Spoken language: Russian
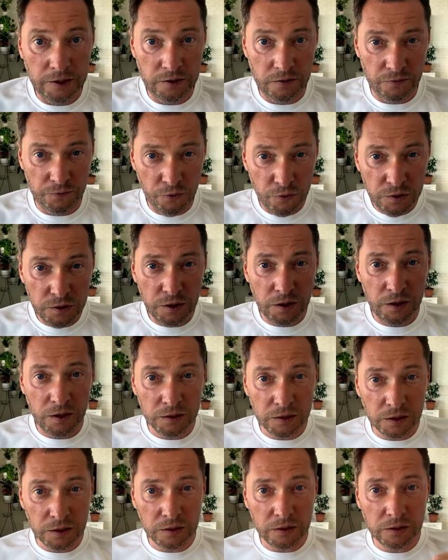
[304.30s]
А сегодня
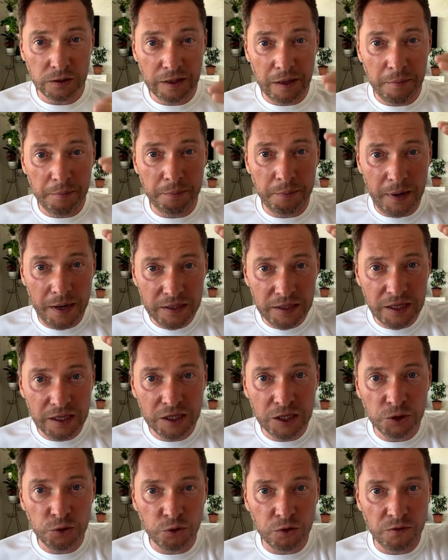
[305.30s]
это компании,
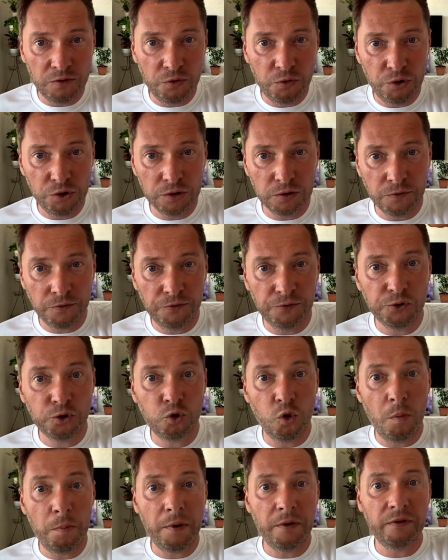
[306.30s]
которые выходят
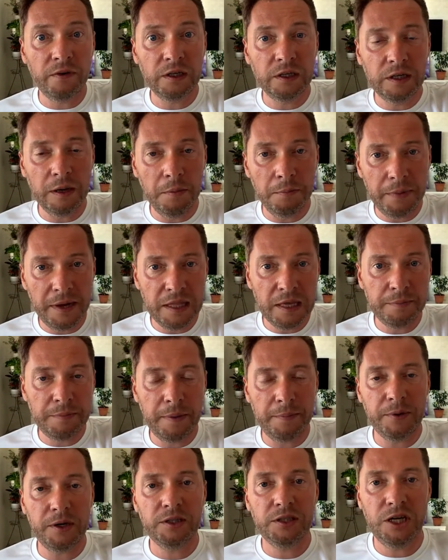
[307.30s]
в топовые компании
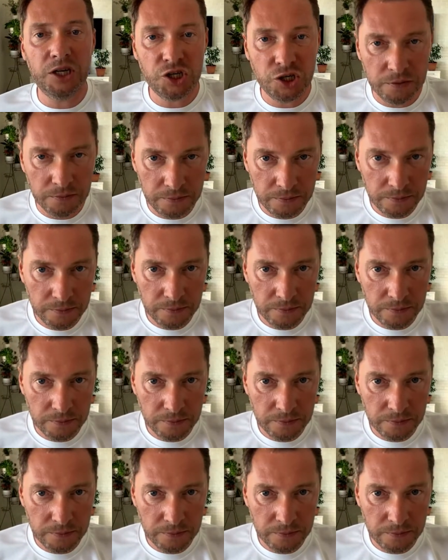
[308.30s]
по продажам.